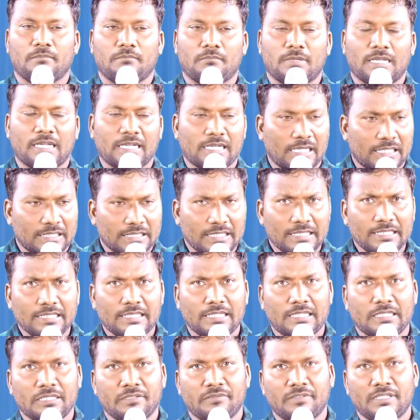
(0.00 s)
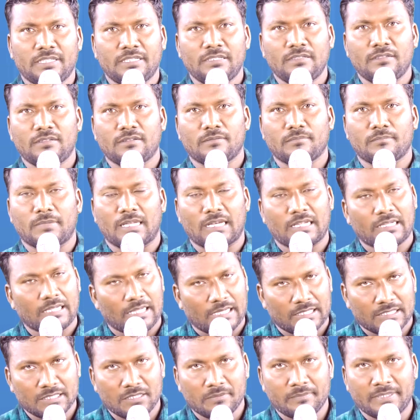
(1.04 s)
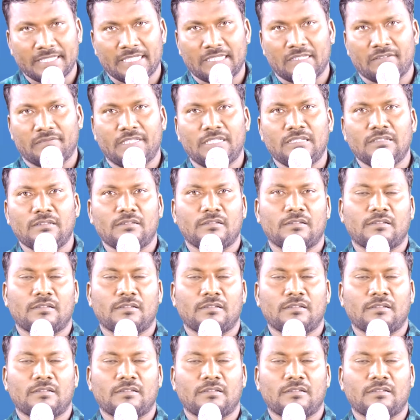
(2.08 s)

మనకు అర్థం కానివి మనకు అర్థమైనవి